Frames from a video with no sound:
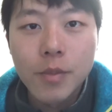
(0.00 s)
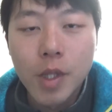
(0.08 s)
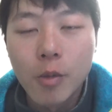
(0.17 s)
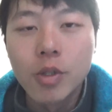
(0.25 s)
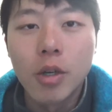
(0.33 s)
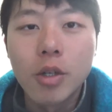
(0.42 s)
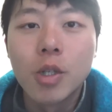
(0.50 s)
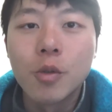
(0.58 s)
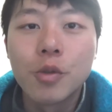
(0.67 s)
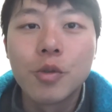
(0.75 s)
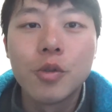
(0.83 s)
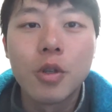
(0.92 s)
然后我只要人
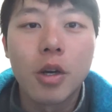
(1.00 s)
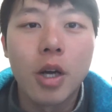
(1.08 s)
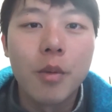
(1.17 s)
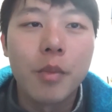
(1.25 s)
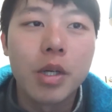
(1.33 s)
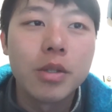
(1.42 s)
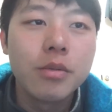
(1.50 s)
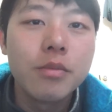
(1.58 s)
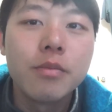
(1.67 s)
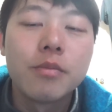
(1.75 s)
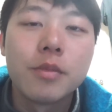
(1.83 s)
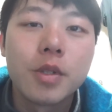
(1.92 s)
过去就好，还蛮
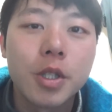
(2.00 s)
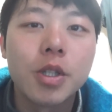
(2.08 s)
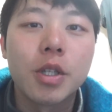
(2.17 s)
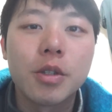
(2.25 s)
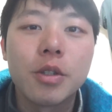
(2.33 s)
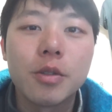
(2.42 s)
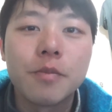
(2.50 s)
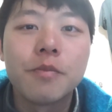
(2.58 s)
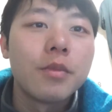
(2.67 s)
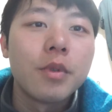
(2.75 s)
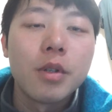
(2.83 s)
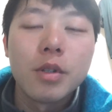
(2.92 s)
简单的。
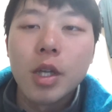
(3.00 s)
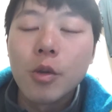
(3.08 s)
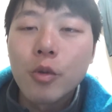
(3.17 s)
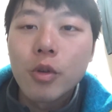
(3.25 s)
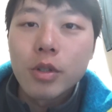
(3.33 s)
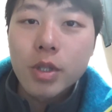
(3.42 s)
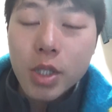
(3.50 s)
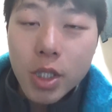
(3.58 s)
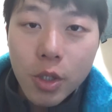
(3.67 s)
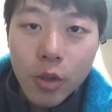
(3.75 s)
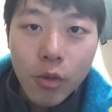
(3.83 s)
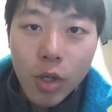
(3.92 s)
那如果自
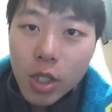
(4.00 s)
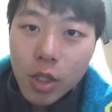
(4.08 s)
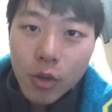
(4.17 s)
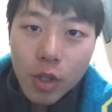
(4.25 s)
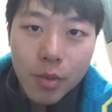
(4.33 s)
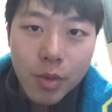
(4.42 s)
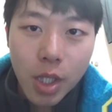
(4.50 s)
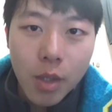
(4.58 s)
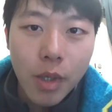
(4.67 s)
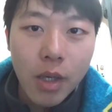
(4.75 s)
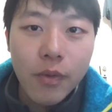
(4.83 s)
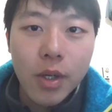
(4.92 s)
己用的话，可能会比较
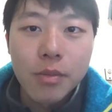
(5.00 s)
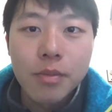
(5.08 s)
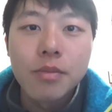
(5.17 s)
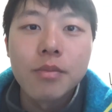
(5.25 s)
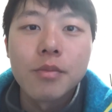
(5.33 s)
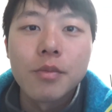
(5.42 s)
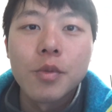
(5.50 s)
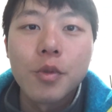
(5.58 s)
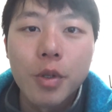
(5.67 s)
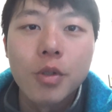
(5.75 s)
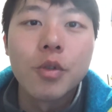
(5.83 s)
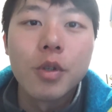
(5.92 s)
麻烦，
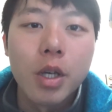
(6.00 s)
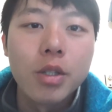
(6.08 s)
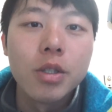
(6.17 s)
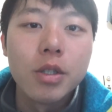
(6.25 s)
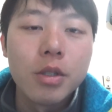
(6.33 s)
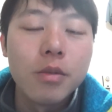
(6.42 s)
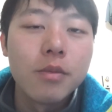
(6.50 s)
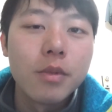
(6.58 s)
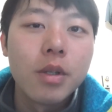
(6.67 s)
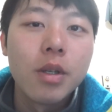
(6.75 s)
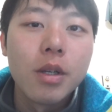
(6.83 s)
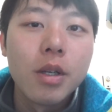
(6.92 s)
对，所以还是，
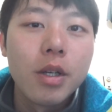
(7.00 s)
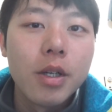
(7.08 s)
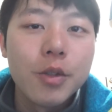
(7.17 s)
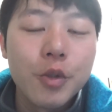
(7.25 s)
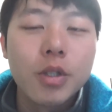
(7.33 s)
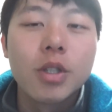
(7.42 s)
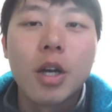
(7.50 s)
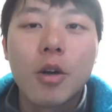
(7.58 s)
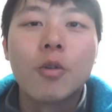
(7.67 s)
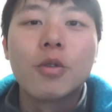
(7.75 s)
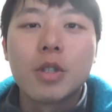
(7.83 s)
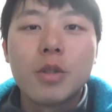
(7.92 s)
还是靠
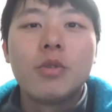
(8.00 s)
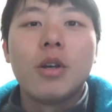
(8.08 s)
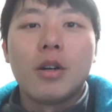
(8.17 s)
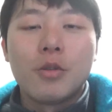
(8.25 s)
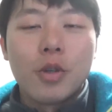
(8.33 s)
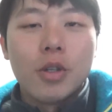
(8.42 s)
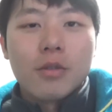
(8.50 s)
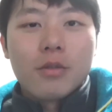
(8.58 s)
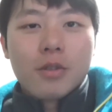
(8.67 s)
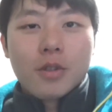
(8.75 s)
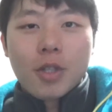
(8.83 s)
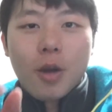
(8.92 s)
公司比较好。对，
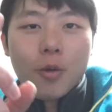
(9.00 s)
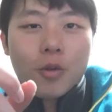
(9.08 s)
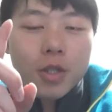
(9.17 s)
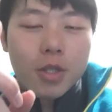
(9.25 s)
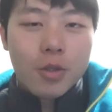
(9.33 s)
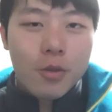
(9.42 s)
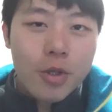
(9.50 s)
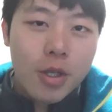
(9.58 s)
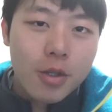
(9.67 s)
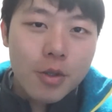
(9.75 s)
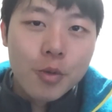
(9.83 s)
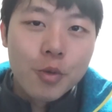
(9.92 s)
找公司很重
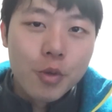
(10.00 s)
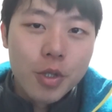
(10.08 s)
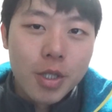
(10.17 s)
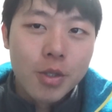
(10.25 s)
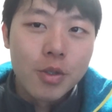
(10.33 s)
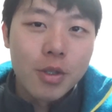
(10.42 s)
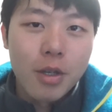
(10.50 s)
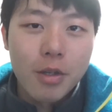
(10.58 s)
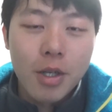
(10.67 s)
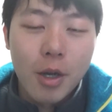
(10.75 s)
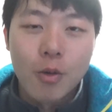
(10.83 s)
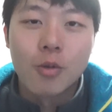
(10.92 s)
要，工作签就是要
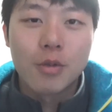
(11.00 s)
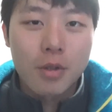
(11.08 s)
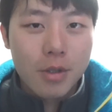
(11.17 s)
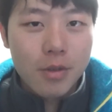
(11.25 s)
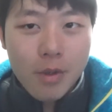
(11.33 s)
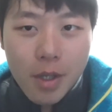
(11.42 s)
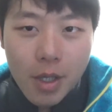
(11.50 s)
靠公司。